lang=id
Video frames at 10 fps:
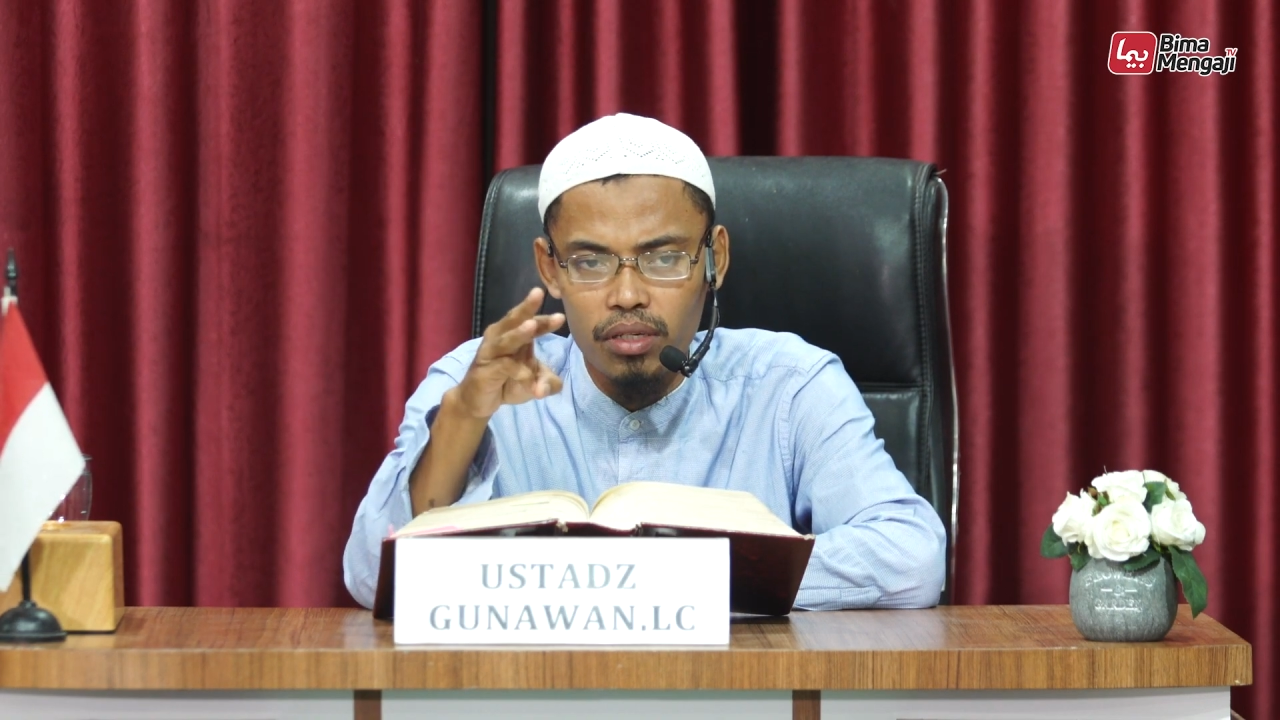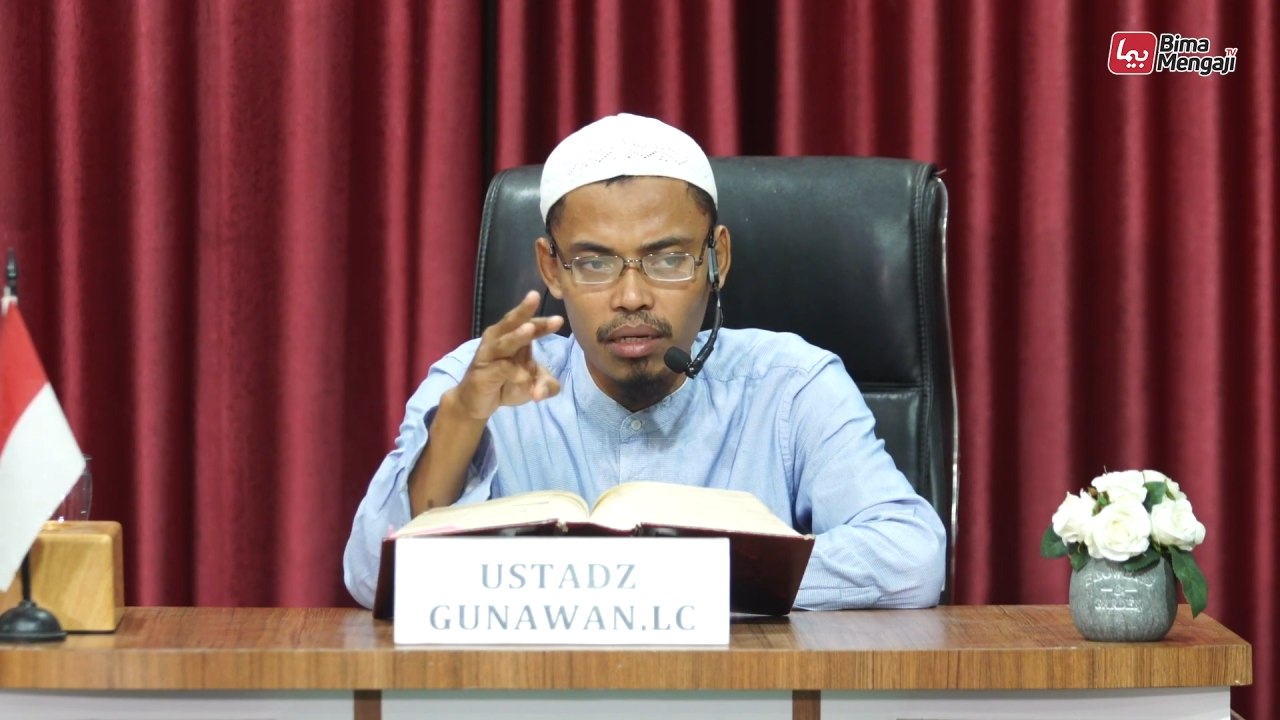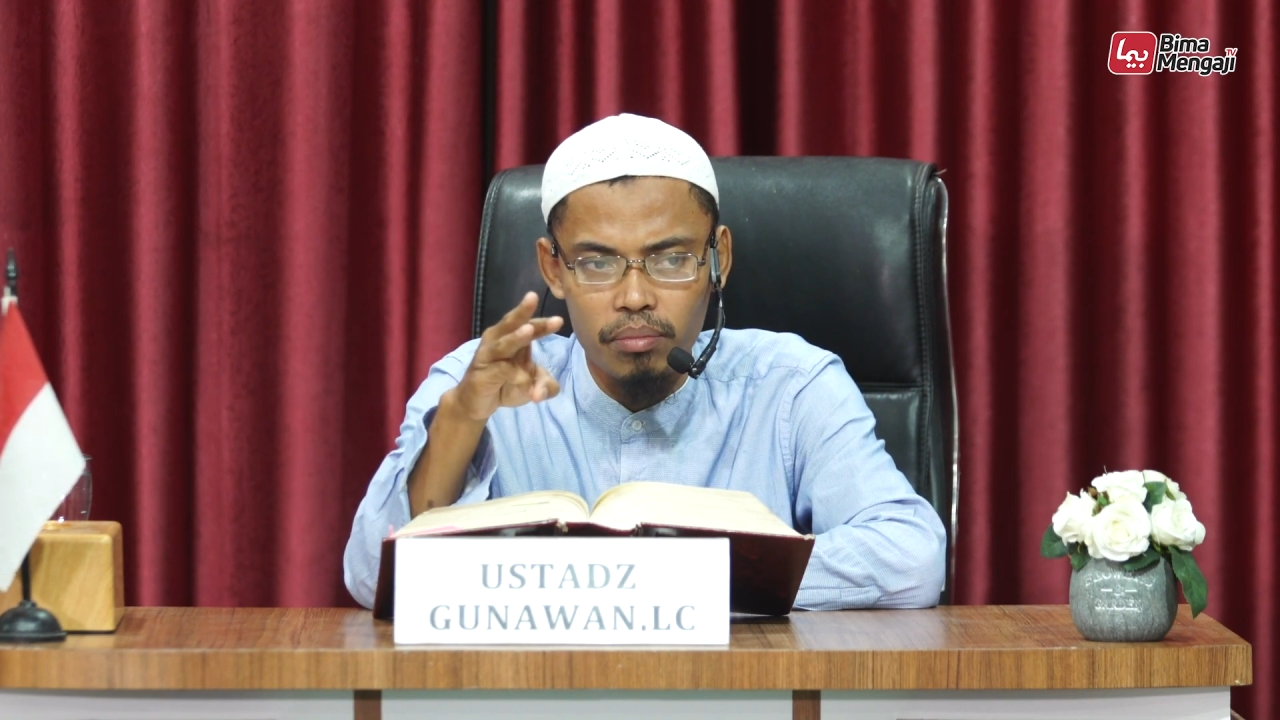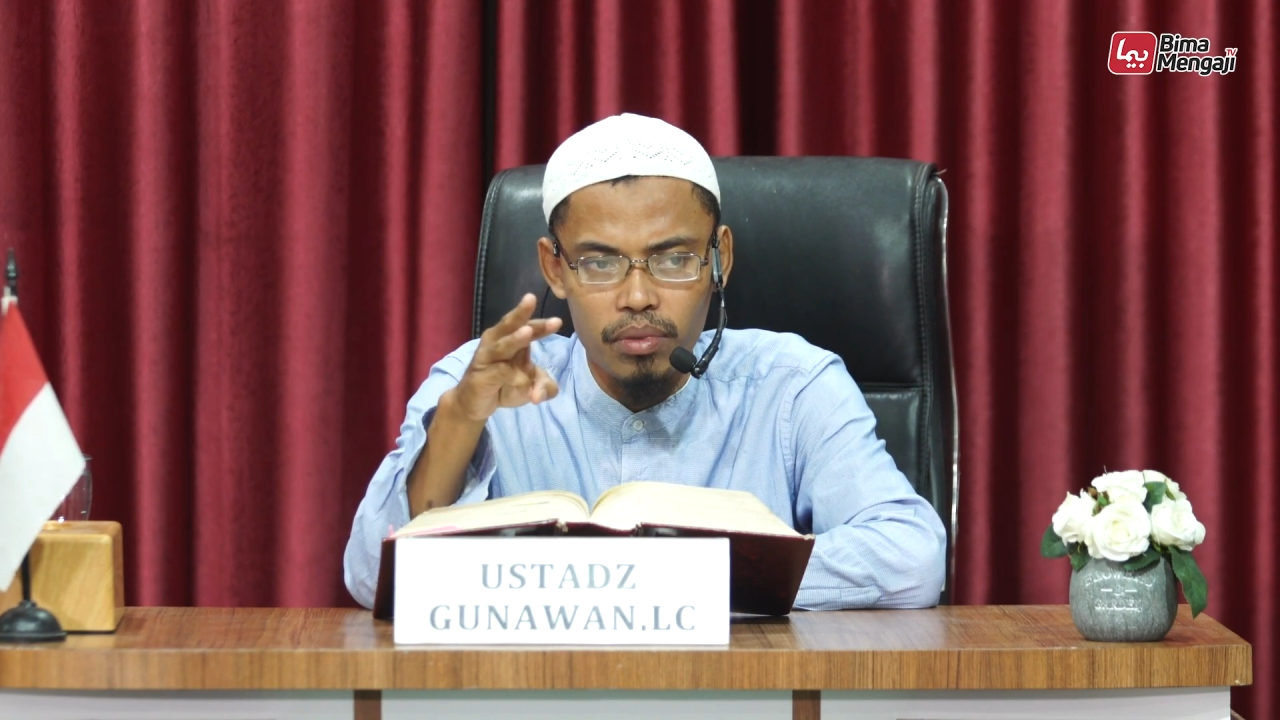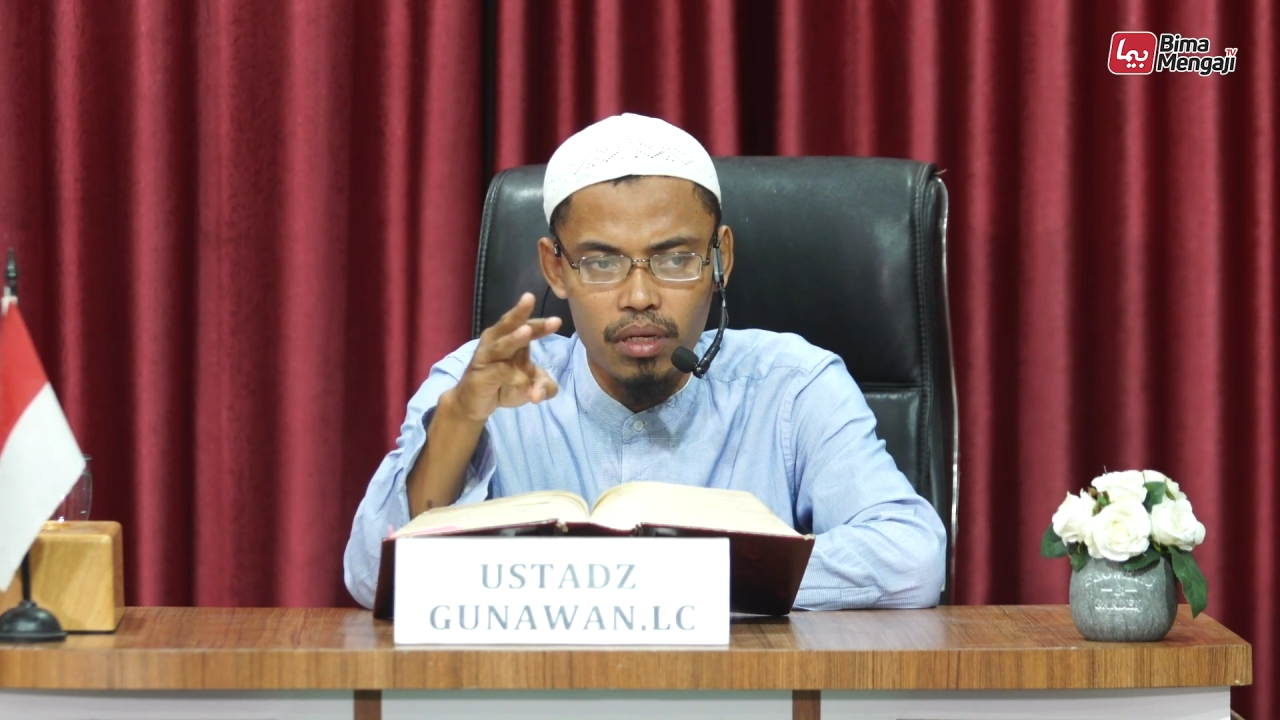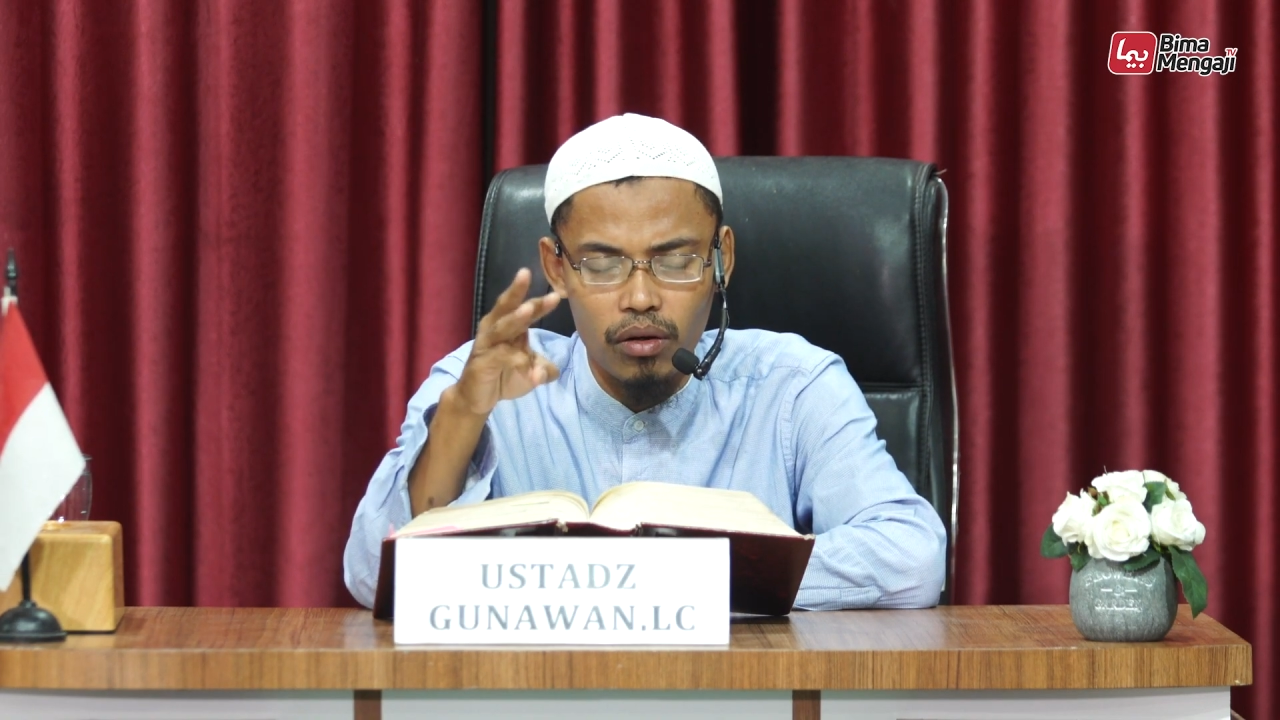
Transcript: sapi